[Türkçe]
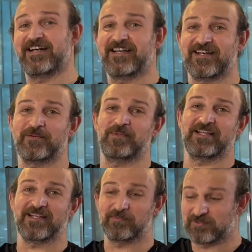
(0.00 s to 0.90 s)
ayarı bile
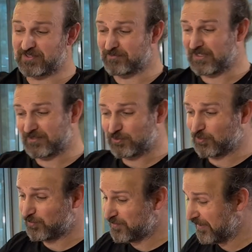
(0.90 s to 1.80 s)
yapılabilen
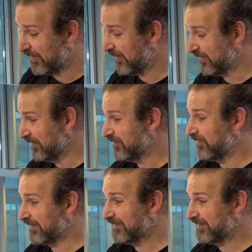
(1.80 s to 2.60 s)
çok güzel ayakları var.